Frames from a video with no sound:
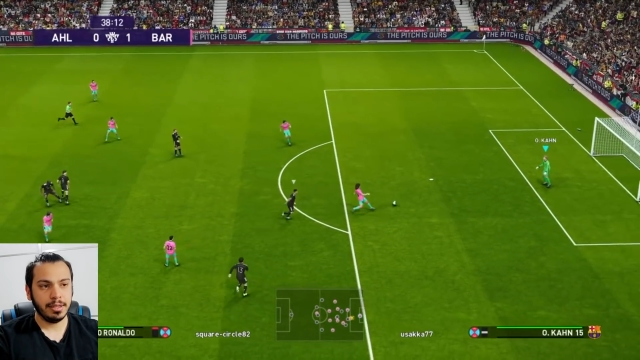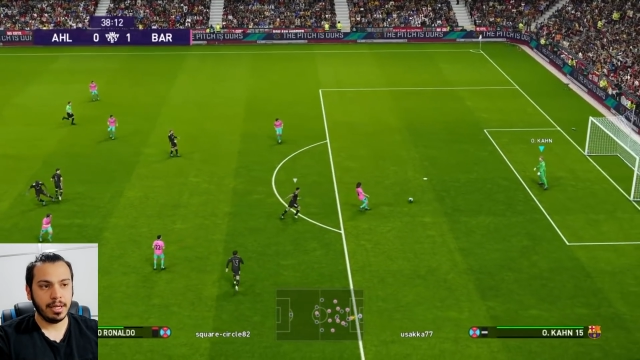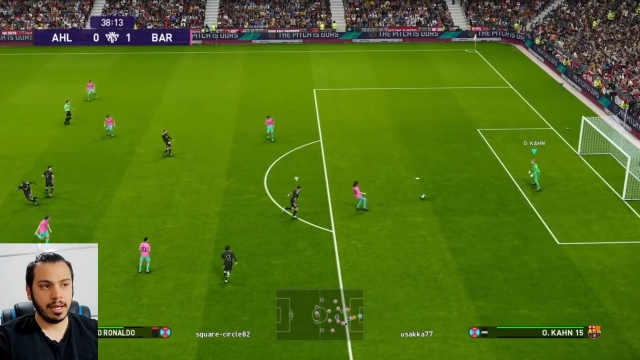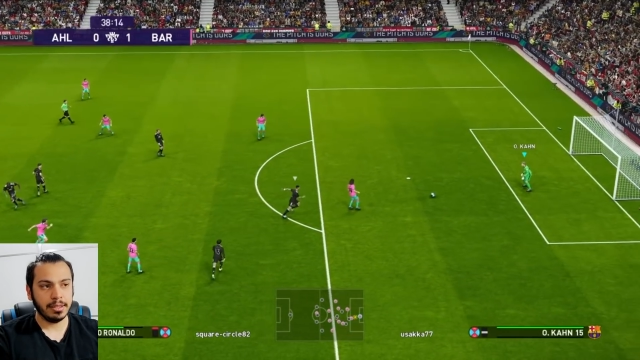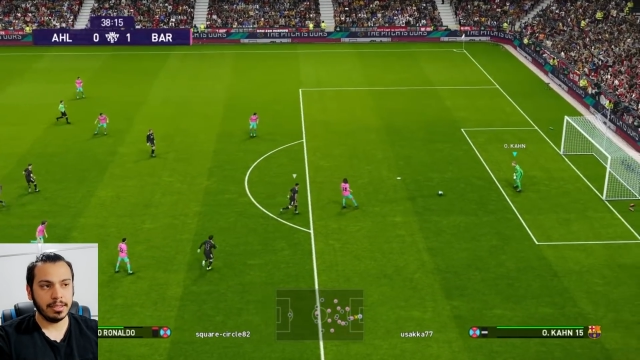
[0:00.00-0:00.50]

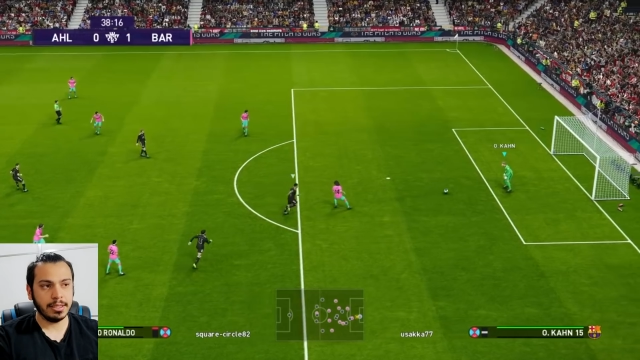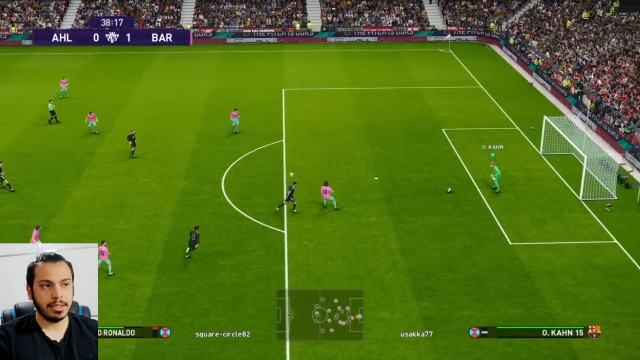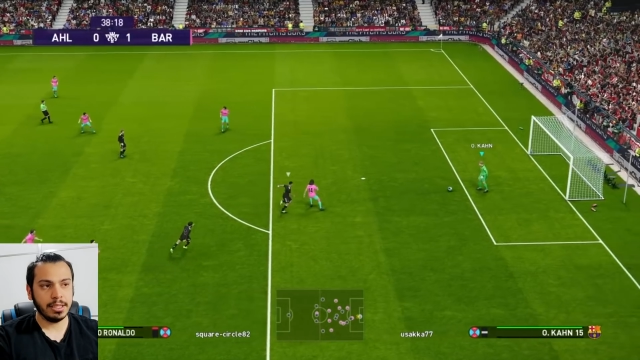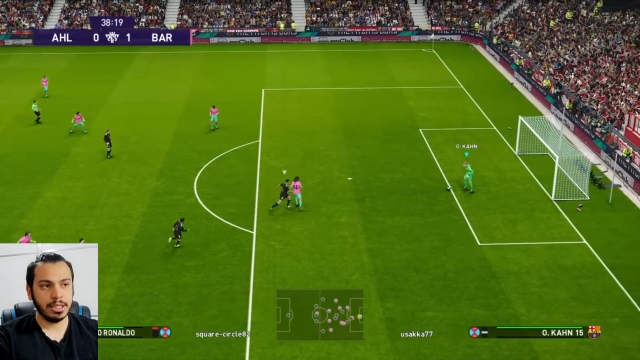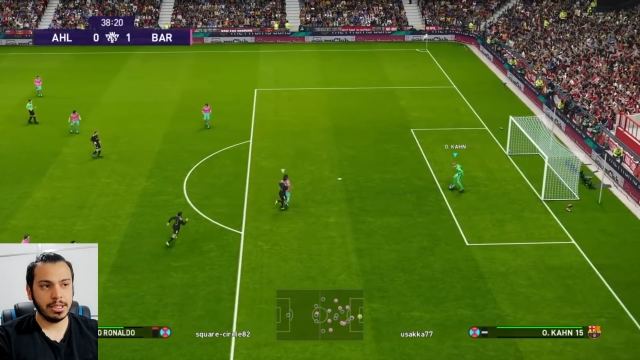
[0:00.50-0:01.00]
Aldık.
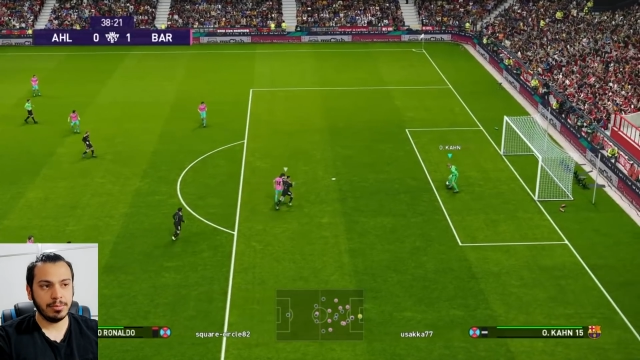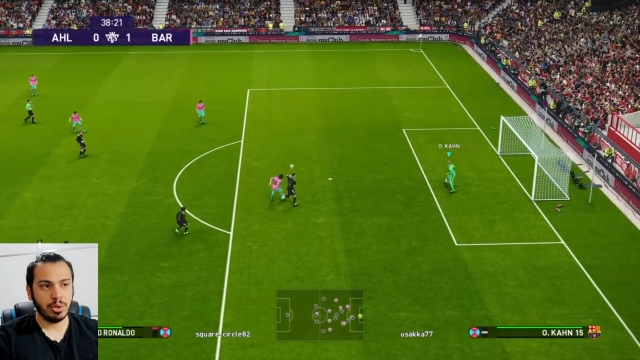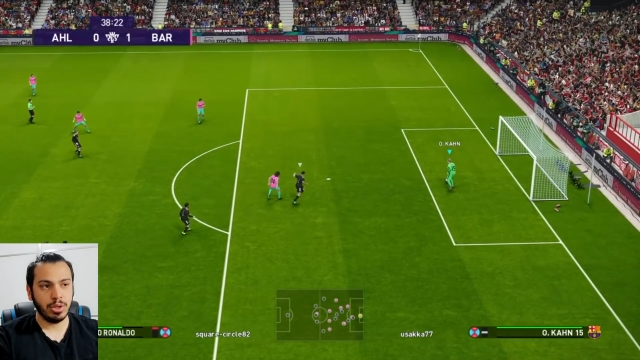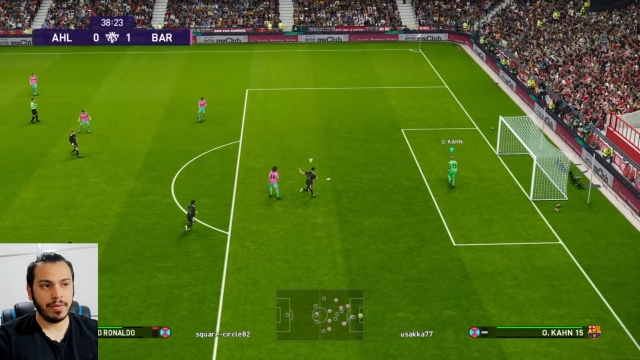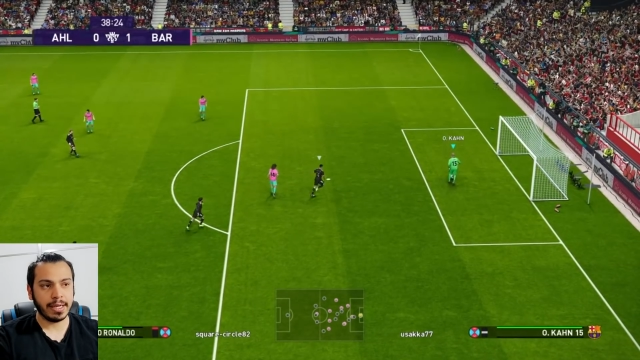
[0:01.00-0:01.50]
Şimdi
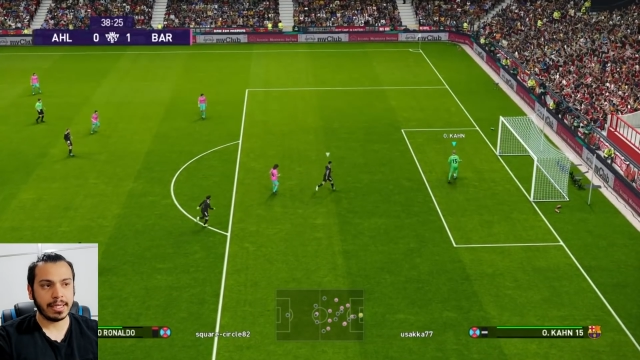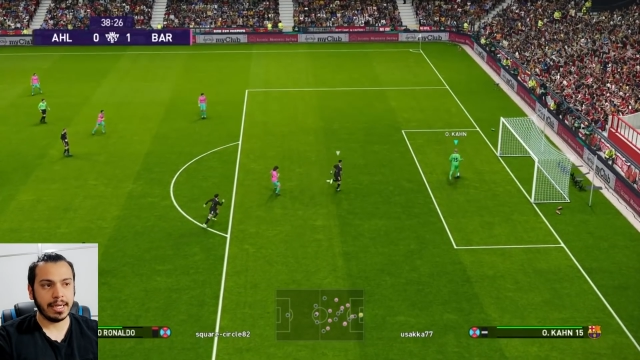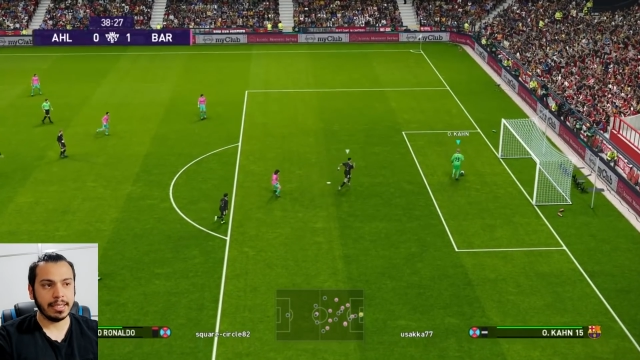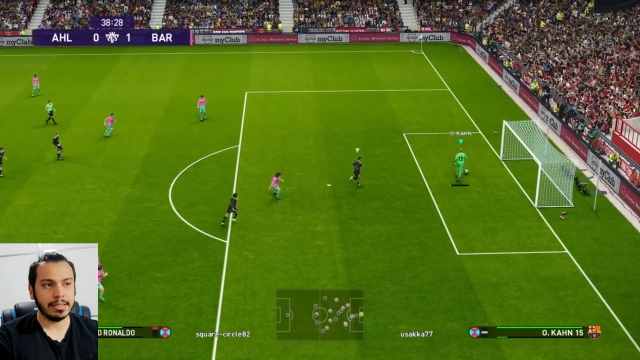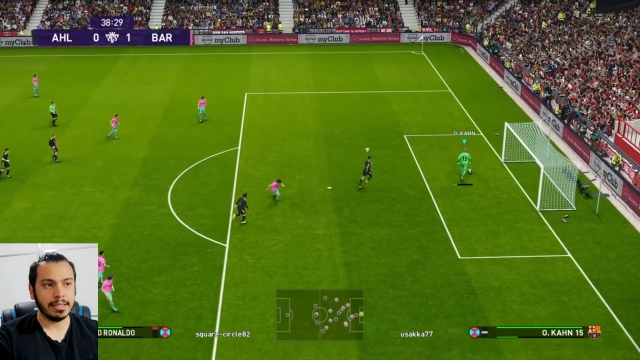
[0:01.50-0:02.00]
Oliver
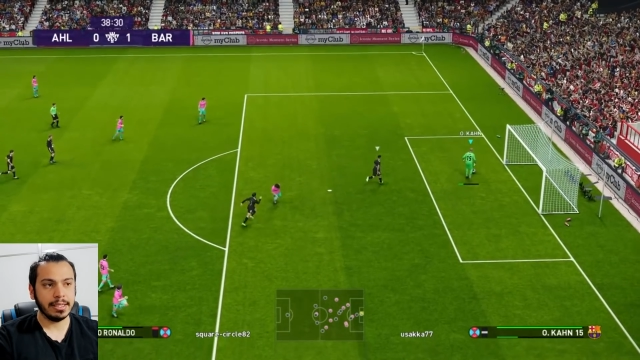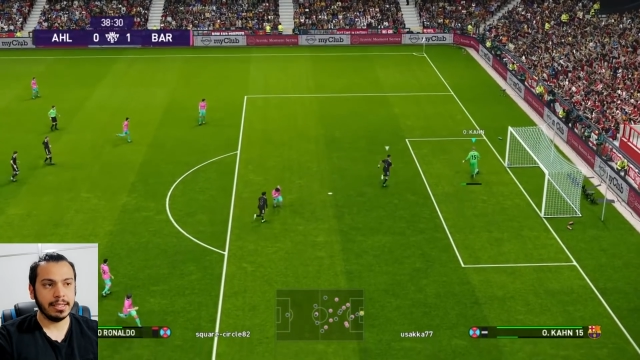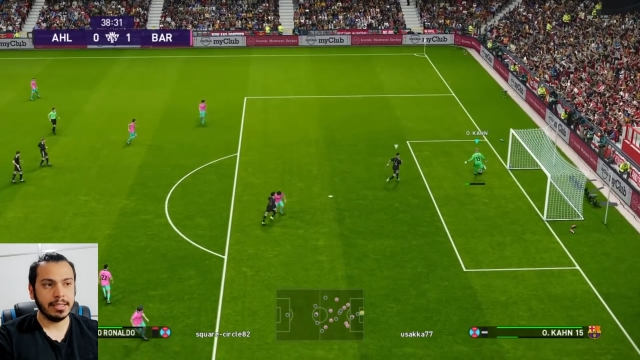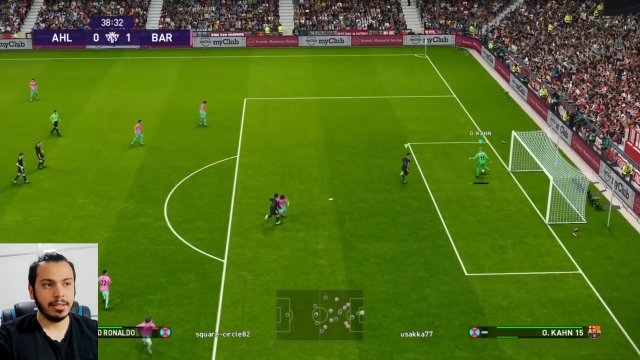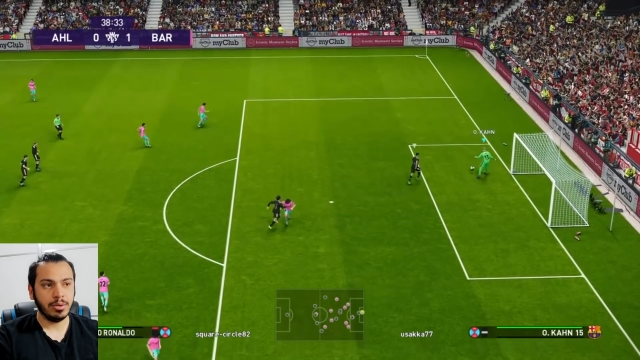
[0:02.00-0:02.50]
Kahn.
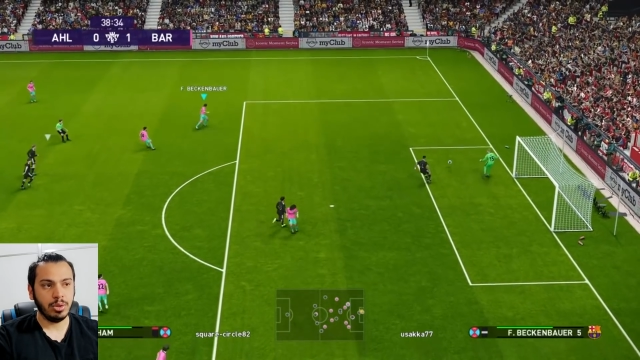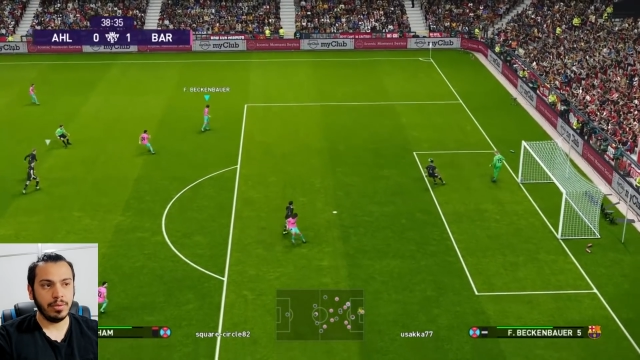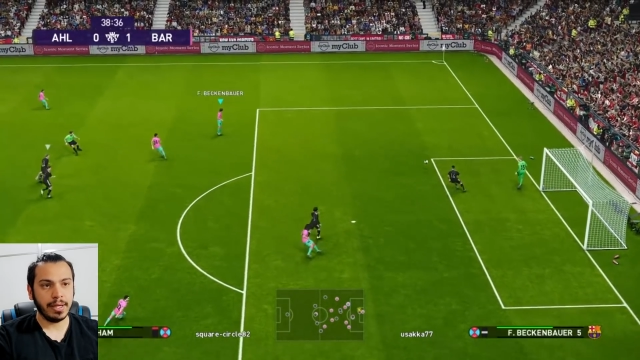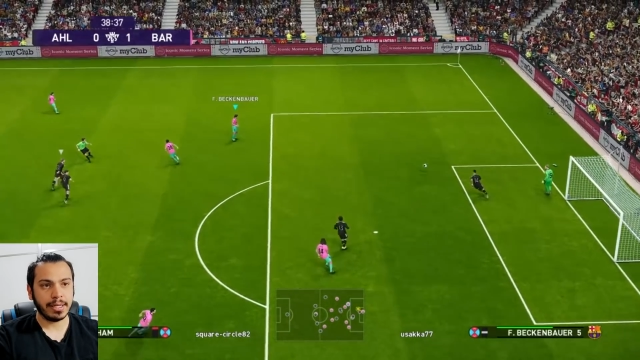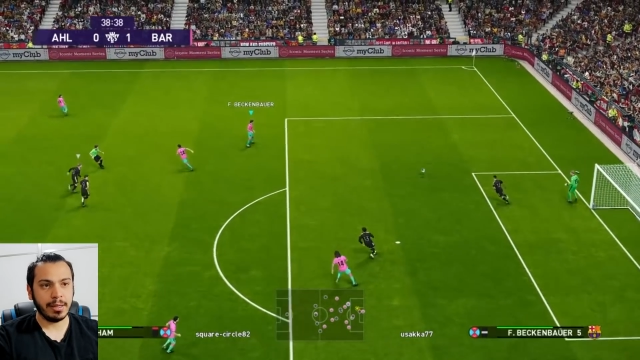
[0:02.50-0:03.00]

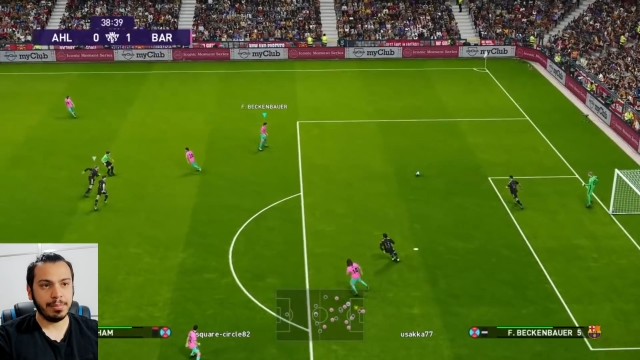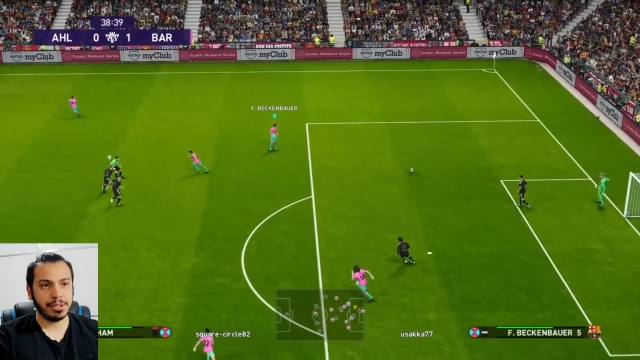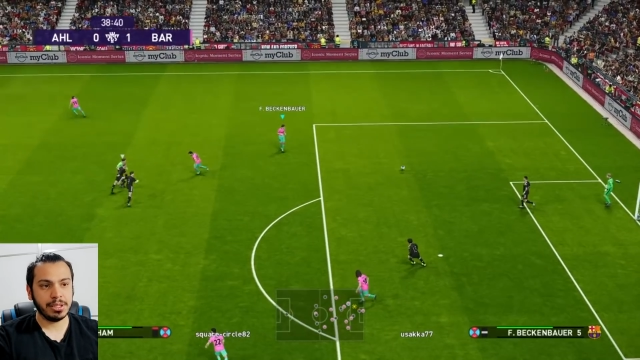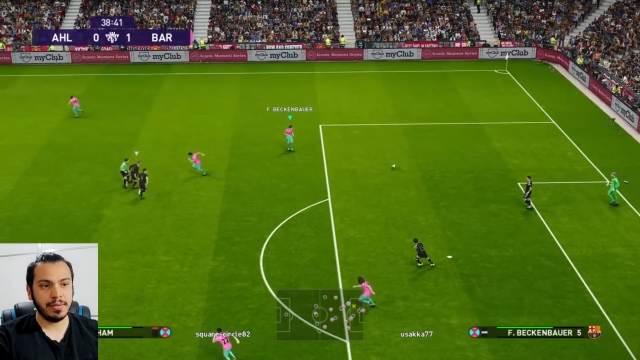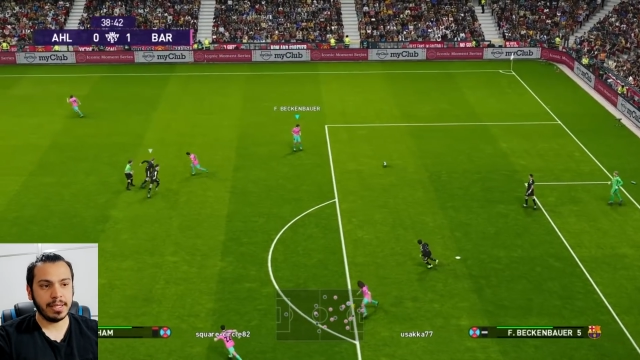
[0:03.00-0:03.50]
Oliver Kahn
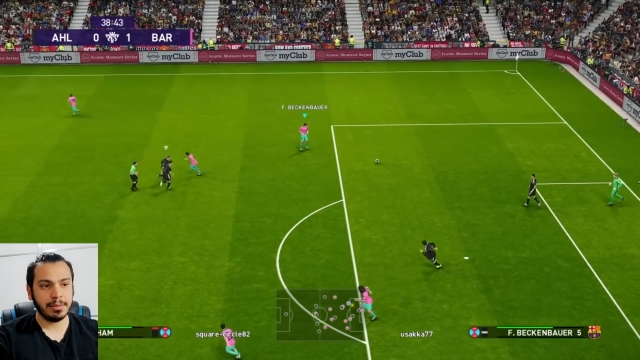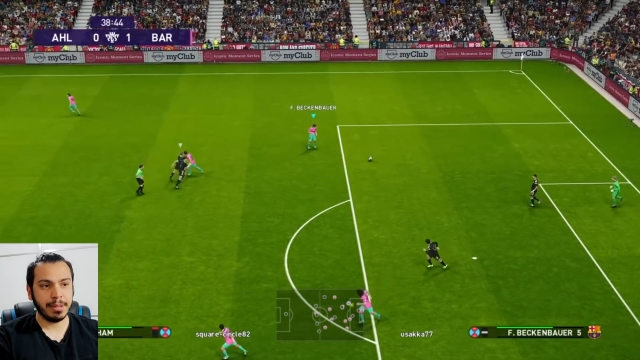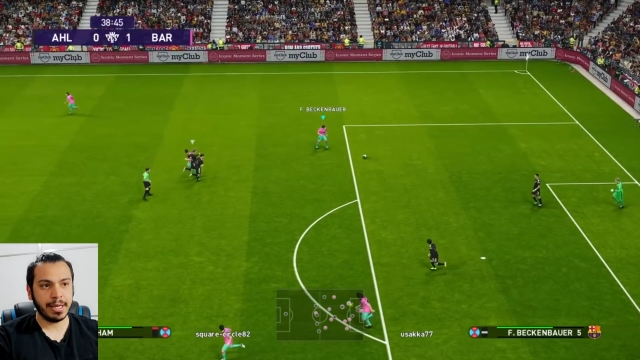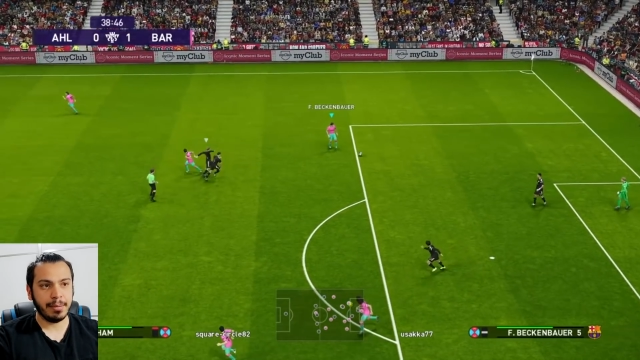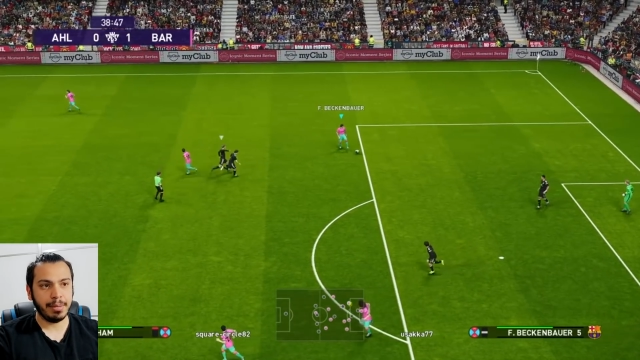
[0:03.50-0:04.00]
pasını verdi
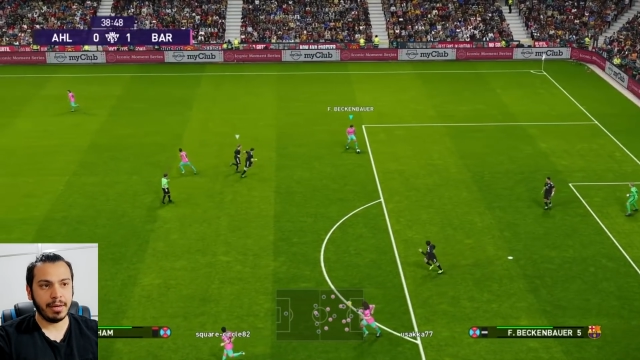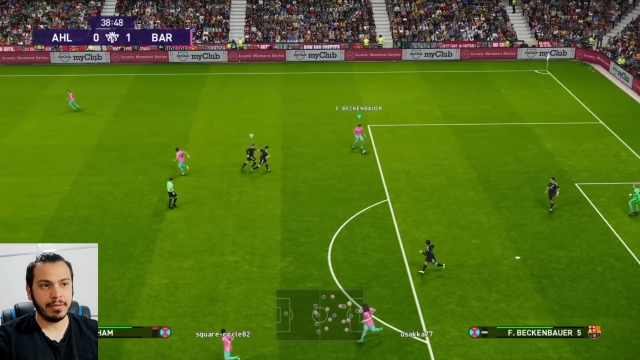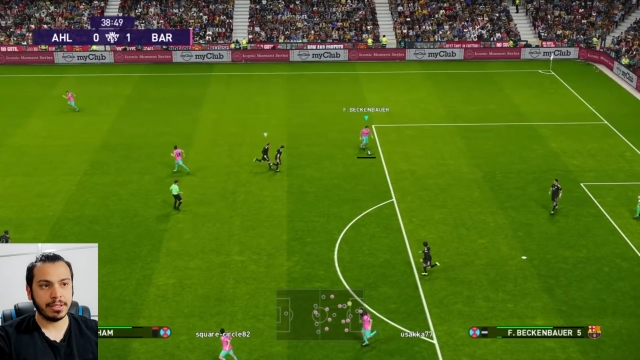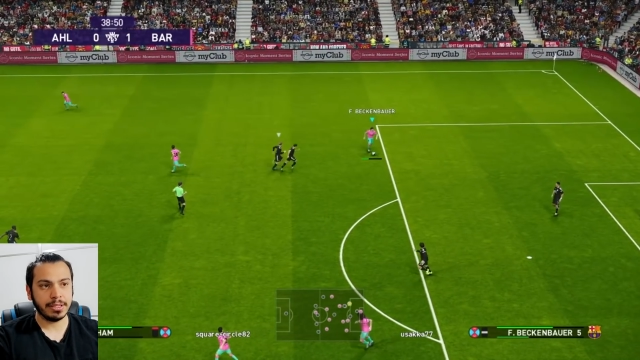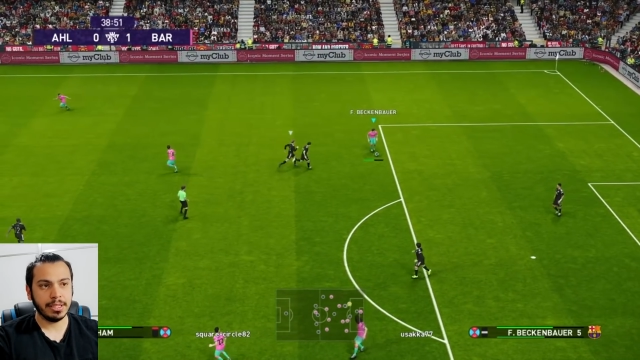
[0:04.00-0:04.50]
Beckenbauer.